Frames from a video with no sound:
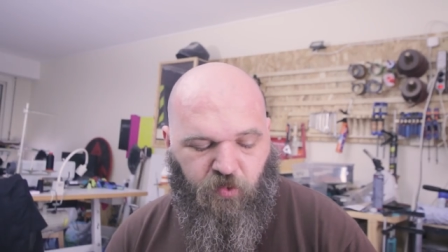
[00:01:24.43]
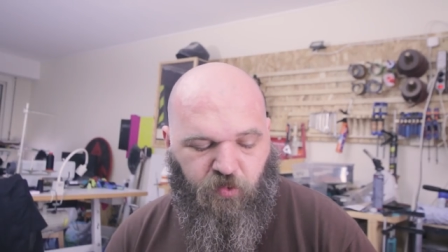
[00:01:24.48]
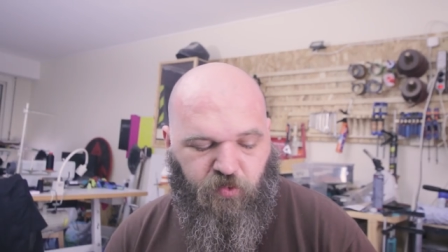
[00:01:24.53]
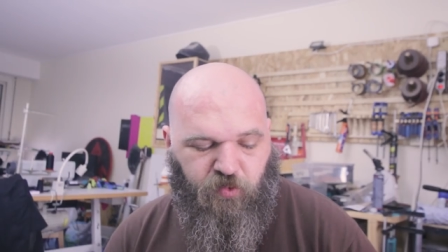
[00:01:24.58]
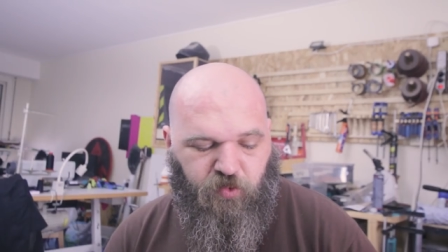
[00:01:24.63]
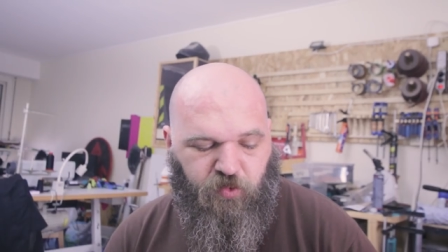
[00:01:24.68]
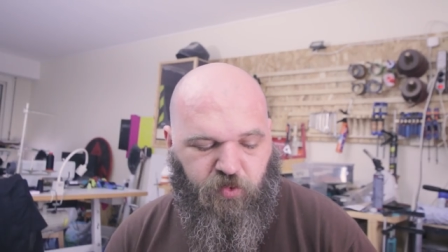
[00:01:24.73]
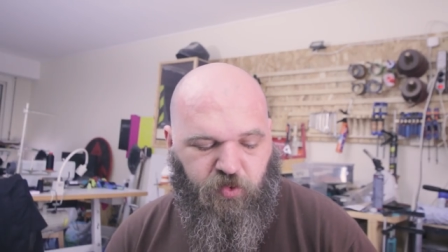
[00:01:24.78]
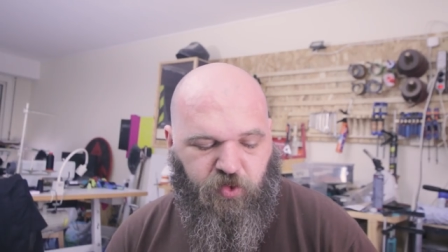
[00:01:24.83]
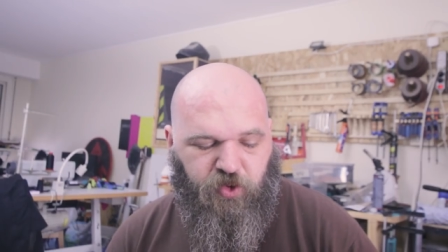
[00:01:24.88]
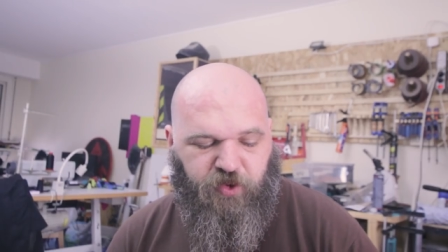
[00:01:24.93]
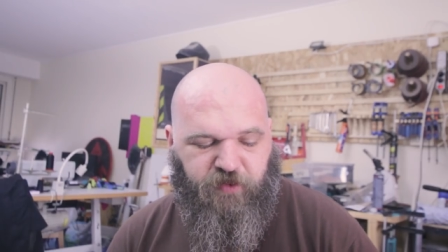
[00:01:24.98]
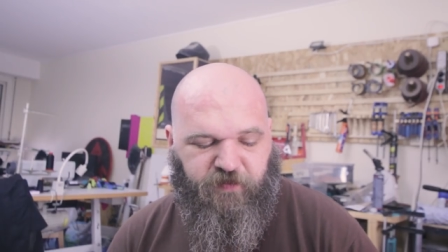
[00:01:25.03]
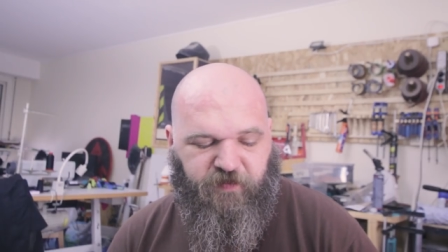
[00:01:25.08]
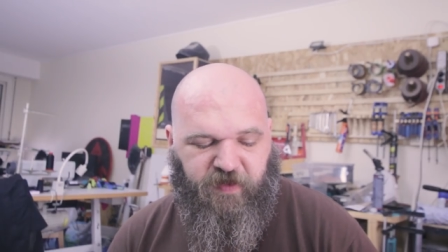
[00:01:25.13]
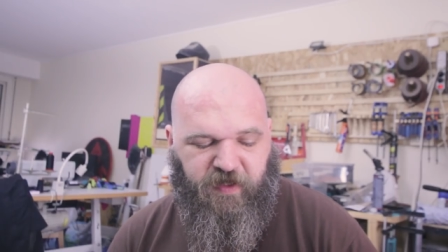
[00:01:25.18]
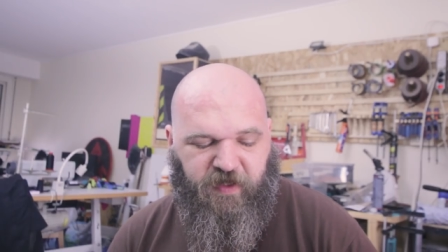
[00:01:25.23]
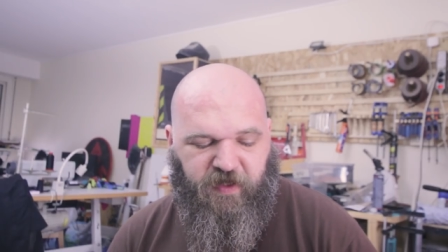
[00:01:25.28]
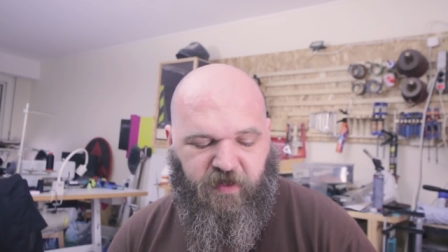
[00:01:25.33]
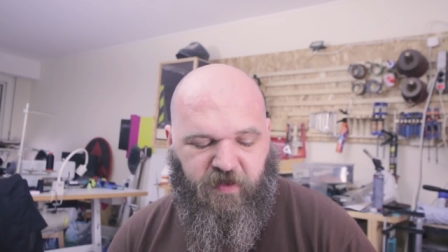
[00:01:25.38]
où je
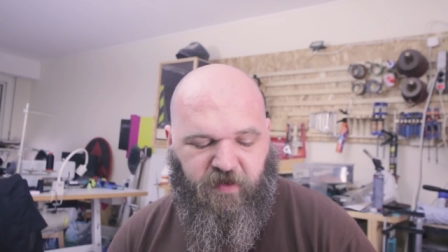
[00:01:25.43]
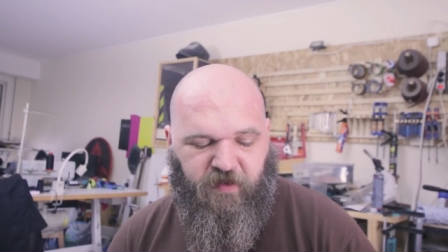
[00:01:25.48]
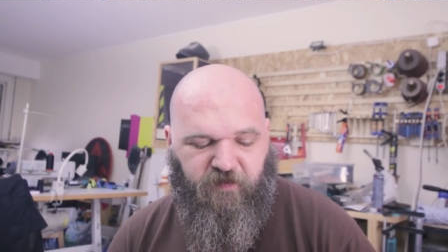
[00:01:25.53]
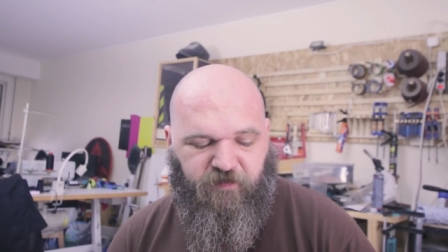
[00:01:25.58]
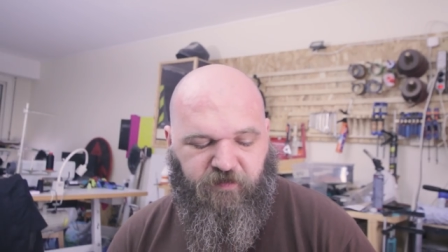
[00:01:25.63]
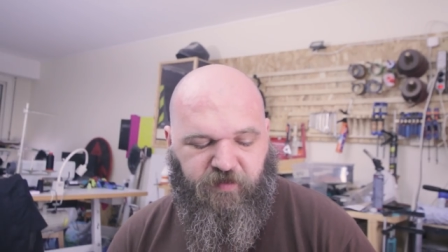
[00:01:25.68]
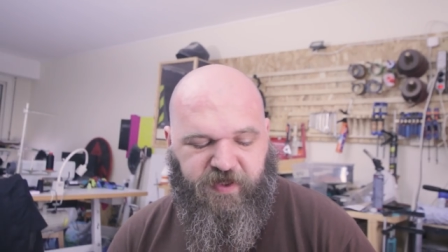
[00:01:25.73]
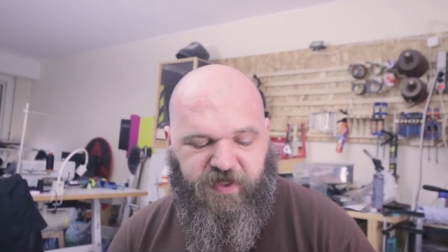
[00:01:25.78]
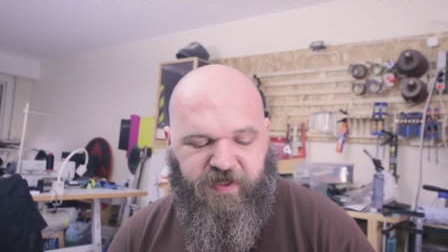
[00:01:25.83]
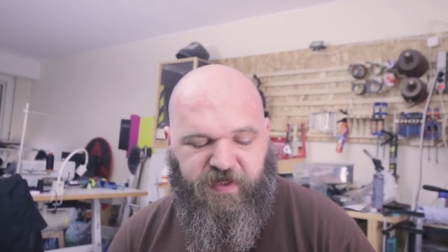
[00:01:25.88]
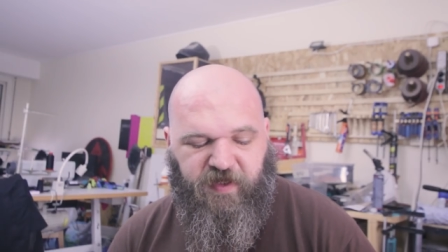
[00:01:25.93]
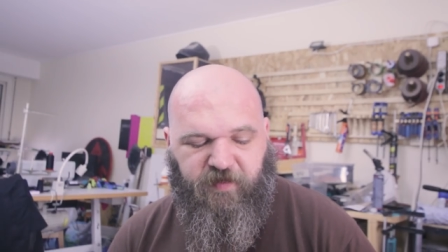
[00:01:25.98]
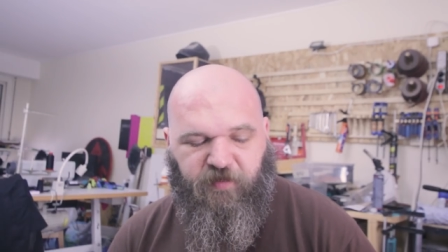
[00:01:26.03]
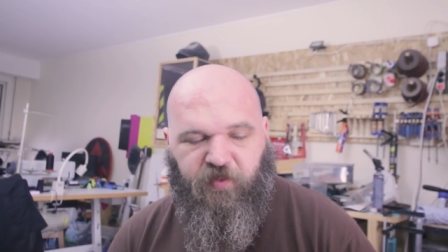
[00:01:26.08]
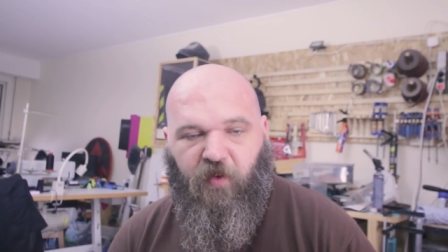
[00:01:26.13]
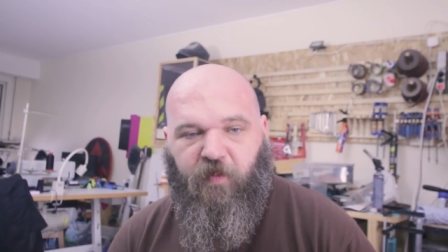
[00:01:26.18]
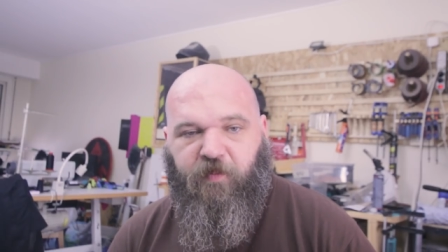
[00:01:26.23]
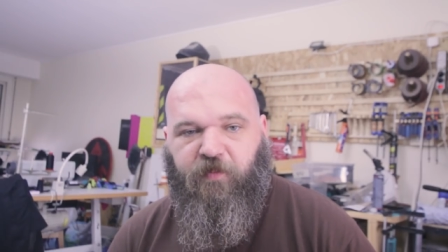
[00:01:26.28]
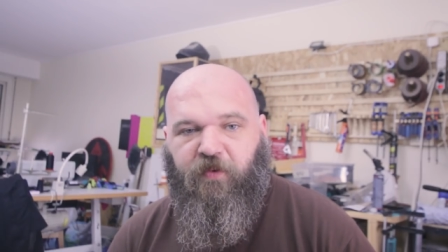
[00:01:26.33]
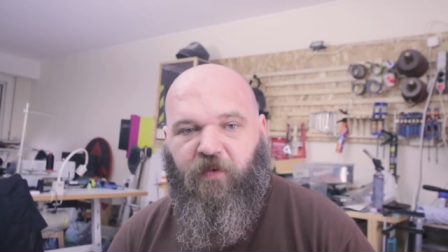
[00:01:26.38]
vais euh, vous guider
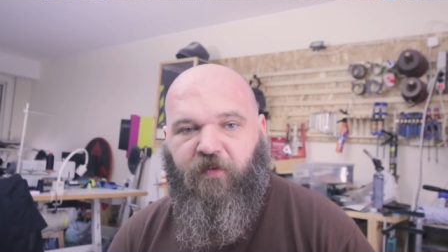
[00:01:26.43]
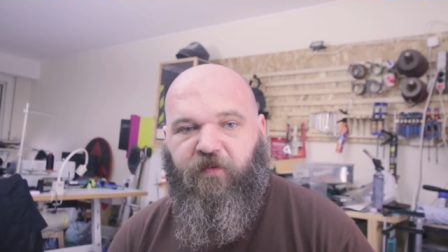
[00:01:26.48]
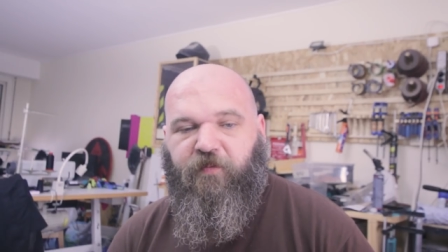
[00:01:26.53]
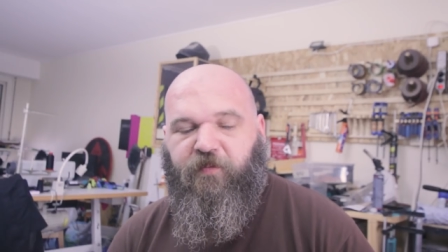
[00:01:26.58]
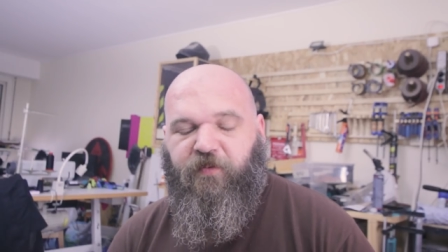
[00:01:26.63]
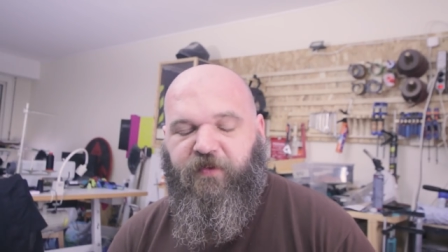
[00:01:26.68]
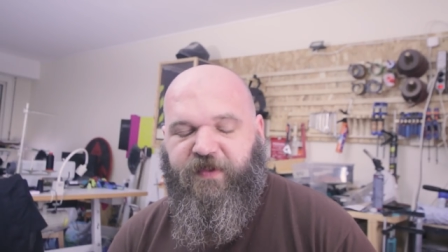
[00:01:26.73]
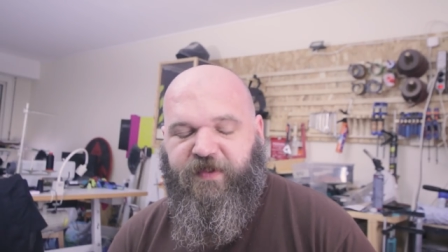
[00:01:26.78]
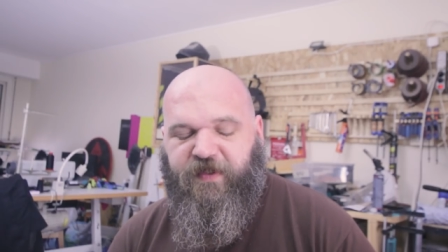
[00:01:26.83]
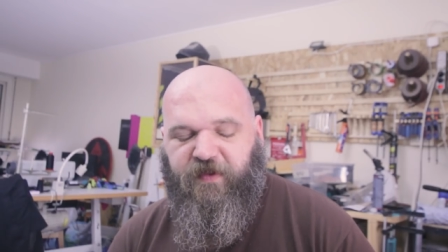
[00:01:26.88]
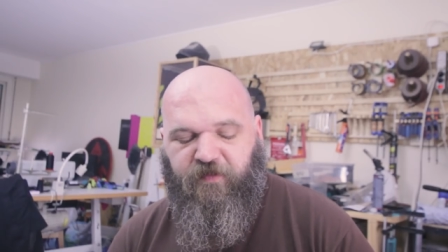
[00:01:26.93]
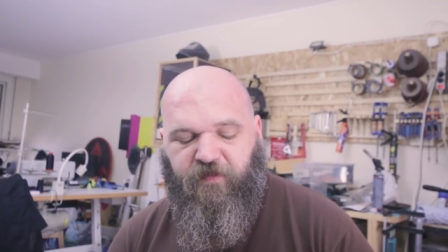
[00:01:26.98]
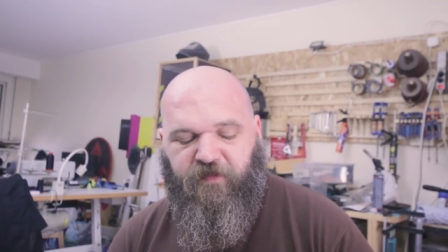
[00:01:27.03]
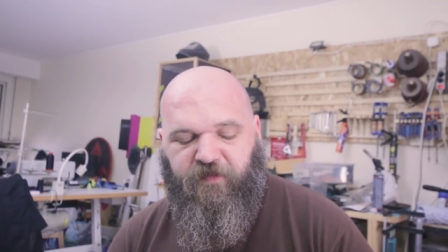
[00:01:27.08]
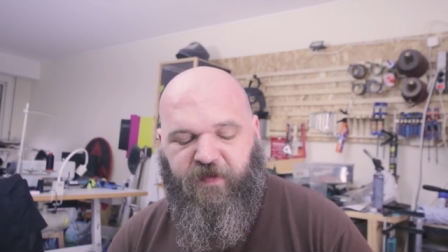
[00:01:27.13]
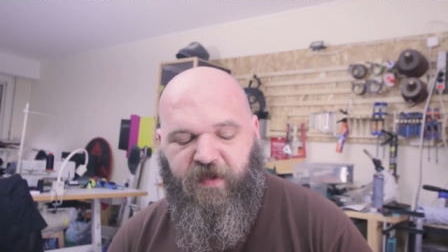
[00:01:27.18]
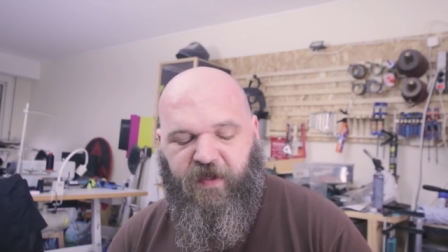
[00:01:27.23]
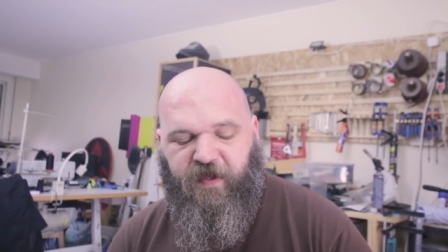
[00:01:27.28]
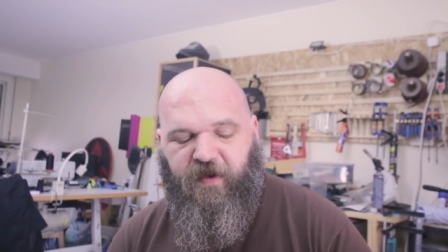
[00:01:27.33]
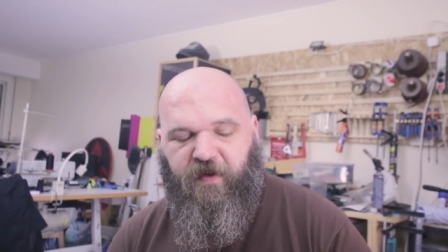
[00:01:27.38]
pour, pour que vous puissiez vous
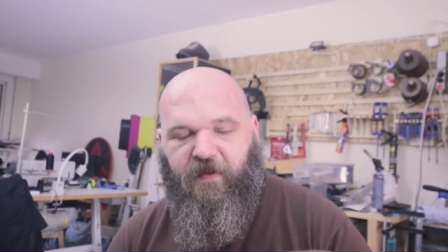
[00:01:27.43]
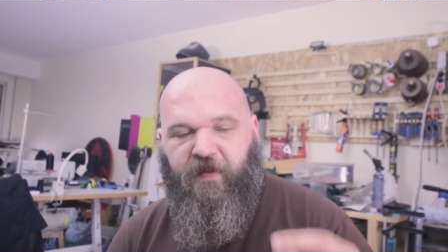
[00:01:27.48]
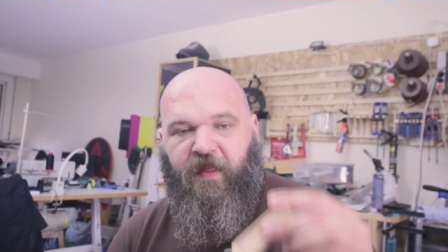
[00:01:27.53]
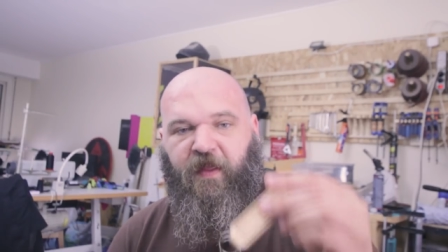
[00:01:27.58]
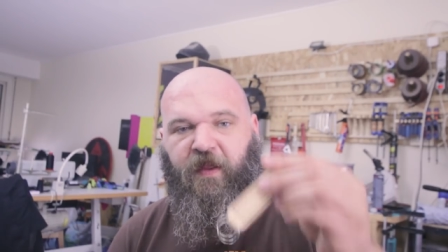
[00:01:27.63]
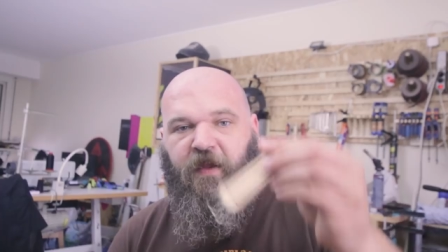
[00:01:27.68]
faire